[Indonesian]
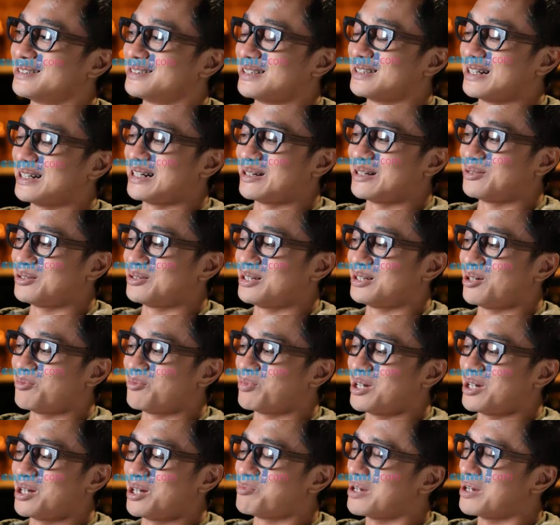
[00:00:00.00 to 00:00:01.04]
karena aku tidak
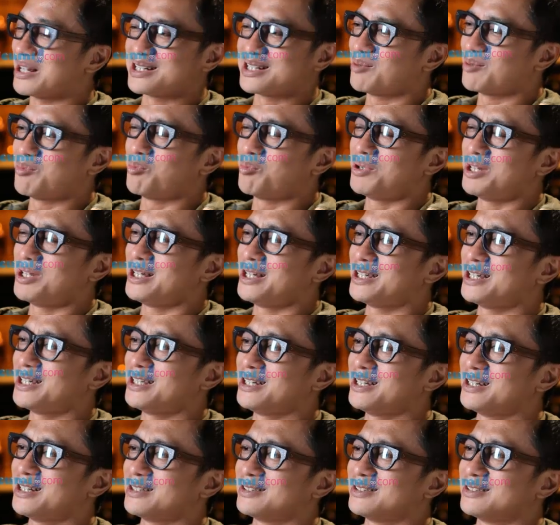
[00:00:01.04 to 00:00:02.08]
pernah merasa
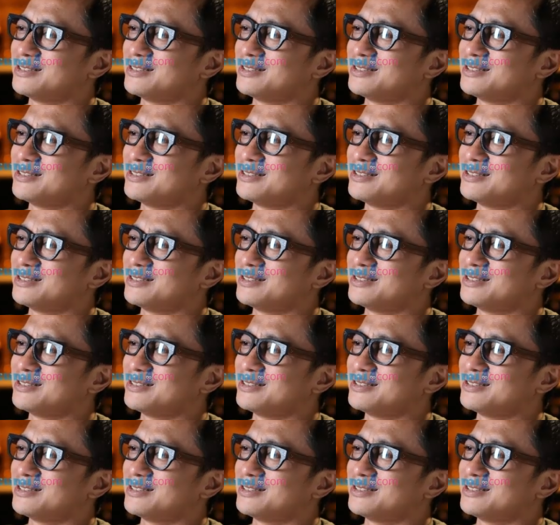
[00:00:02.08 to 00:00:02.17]
memilikinya.